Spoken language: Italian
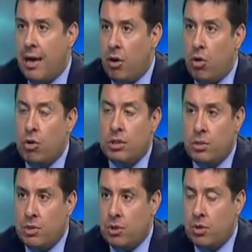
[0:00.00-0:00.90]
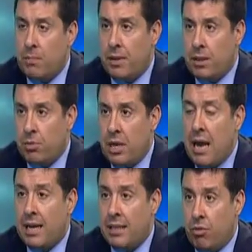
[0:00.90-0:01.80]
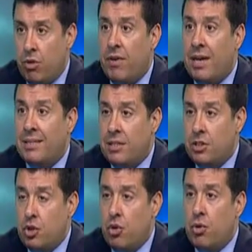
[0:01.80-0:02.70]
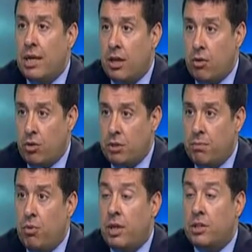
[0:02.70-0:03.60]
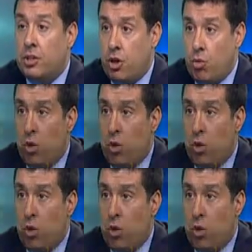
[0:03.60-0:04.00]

hanno la loro situazione patrimoniale che devono fare attenzione, che corrisponde al Tier